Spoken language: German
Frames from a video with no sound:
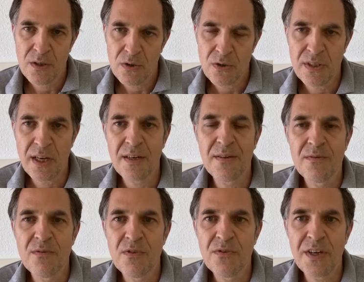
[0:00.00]
Und dann
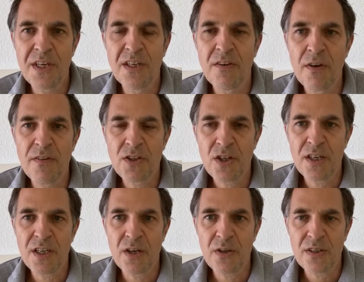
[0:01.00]
verhindern wir
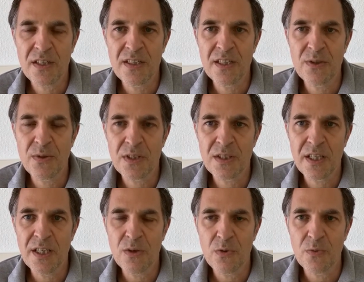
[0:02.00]
wahrscheinlich auch, dass nicht nur das
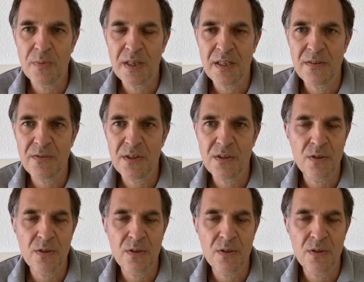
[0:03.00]
Kind ohnmächtig wird,